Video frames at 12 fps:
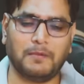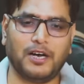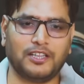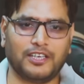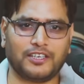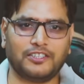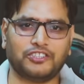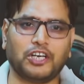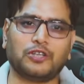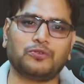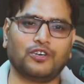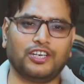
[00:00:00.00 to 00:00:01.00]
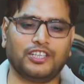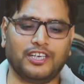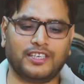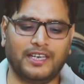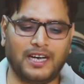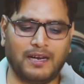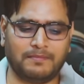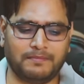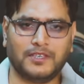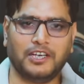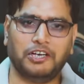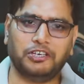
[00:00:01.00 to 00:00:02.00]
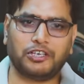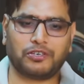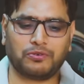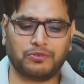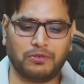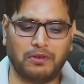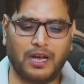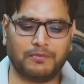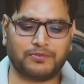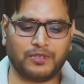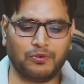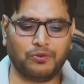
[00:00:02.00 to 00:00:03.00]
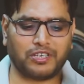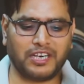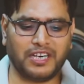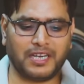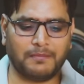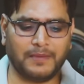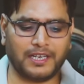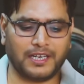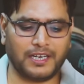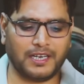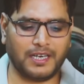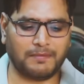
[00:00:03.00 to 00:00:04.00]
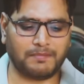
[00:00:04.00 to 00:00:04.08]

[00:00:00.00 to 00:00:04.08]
कमाल देखे जादूगरी देखिए आप एडिटर को तो आप सल्यूट करने का मन करेगा